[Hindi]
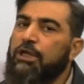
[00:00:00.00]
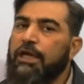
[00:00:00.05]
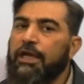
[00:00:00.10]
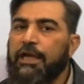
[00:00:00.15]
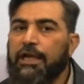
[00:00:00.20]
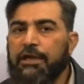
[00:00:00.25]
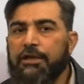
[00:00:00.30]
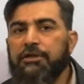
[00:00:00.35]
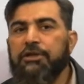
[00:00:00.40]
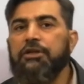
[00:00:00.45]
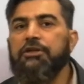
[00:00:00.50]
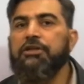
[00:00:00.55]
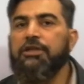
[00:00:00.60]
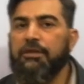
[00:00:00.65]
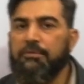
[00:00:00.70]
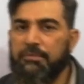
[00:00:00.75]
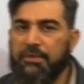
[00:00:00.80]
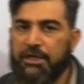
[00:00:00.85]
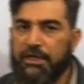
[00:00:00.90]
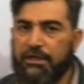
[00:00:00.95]
है
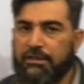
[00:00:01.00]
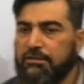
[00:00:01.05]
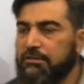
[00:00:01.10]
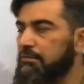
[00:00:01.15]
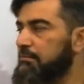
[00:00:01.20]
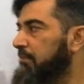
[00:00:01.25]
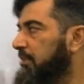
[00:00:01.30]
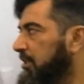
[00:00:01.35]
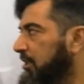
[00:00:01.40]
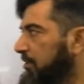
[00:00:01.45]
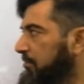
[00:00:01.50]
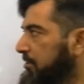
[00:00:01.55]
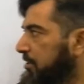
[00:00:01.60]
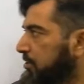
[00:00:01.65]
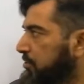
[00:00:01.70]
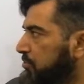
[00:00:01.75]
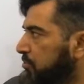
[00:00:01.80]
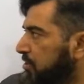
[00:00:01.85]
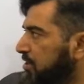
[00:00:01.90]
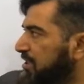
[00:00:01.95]
डिटर्मिनेंट मतलब ये
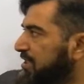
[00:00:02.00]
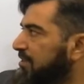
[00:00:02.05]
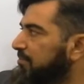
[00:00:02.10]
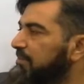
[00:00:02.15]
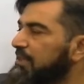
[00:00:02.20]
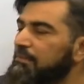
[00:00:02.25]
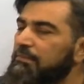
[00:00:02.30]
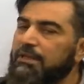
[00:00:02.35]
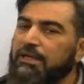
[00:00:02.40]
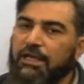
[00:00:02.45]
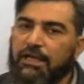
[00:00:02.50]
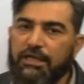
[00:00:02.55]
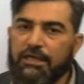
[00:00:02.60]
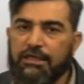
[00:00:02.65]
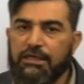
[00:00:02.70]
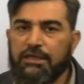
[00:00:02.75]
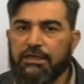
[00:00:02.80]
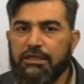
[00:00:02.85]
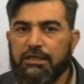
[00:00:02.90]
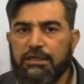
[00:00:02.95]
जो चीज़ हमने बनाई
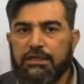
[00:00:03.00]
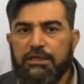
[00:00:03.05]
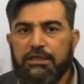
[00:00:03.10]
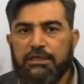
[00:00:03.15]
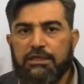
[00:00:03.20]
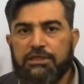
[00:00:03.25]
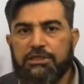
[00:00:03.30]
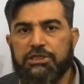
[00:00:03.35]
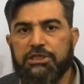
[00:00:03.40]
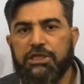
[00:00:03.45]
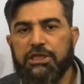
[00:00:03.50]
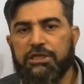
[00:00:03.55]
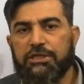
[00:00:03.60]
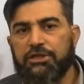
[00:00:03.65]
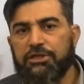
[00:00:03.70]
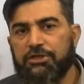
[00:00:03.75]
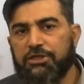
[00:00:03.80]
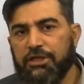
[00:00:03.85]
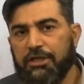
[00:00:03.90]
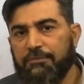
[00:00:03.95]
ये
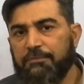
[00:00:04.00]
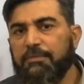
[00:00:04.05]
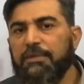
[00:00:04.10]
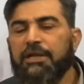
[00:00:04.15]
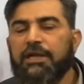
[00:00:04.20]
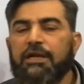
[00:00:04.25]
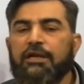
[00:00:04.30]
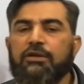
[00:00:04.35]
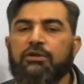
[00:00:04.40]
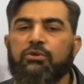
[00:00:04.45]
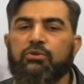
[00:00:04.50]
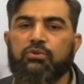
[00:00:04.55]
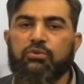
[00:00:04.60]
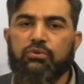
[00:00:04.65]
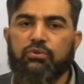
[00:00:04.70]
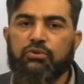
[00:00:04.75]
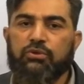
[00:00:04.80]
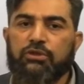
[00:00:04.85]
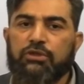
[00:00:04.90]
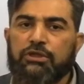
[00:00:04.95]
डिटर्मिनेंट को
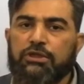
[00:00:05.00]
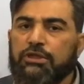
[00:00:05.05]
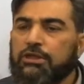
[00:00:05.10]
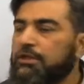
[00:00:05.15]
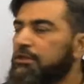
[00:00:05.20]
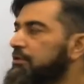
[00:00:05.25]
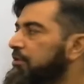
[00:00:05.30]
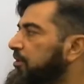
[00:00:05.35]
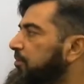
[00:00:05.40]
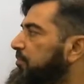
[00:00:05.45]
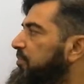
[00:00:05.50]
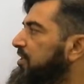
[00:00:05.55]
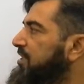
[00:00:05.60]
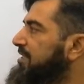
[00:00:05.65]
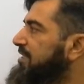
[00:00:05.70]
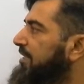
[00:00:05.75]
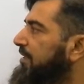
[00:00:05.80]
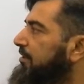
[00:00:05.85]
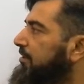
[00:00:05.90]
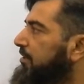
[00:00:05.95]

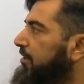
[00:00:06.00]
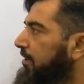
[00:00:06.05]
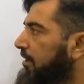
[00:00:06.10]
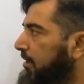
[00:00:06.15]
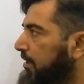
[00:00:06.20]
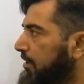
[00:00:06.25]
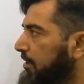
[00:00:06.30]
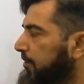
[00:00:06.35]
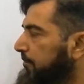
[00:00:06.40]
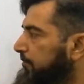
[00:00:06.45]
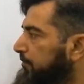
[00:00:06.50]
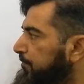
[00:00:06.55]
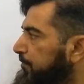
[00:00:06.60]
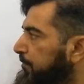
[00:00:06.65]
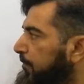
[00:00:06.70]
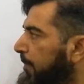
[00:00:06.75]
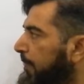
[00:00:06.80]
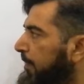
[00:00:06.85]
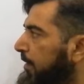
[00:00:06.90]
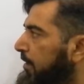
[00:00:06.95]
रिप्रेजेंट करेगी
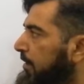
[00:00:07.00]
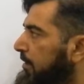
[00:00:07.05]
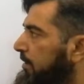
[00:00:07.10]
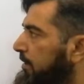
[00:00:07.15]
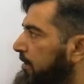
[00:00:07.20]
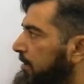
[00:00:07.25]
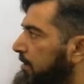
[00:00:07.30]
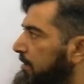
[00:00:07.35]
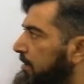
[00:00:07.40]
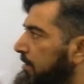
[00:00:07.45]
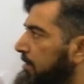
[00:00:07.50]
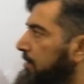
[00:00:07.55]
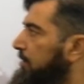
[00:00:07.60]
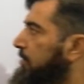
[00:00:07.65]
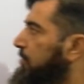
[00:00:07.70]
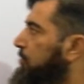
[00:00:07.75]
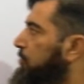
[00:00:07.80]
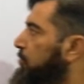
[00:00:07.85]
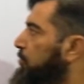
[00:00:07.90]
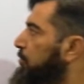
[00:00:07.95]

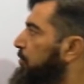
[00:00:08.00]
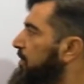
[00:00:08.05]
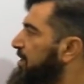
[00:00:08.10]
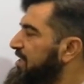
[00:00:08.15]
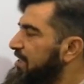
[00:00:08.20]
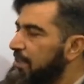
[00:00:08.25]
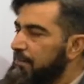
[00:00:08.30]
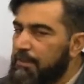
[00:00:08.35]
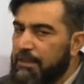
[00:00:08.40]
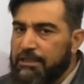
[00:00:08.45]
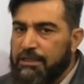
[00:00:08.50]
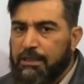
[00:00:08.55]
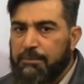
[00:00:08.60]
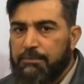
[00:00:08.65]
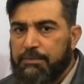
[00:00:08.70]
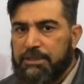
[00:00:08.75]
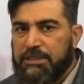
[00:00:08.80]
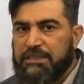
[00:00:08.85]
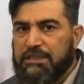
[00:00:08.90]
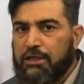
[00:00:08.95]
तो इसके बाद
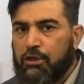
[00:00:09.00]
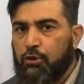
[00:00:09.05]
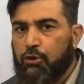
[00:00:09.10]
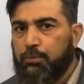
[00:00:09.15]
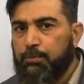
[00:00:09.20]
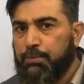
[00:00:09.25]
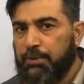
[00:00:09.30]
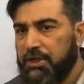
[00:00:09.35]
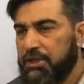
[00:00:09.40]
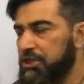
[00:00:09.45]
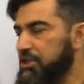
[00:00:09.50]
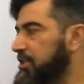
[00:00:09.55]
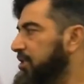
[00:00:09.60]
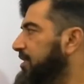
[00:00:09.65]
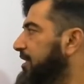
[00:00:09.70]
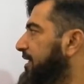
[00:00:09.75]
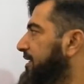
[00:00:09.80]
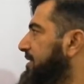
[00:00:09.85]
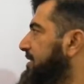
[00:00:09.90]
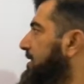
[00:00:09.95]
अब इसका ऑपरेशन
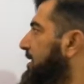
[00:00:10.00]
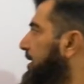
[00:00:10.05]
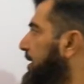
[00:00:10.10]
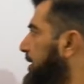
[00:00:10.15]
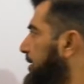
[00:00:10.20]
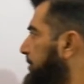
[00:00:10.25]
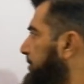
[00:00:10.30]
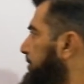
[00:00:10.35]
कैसा है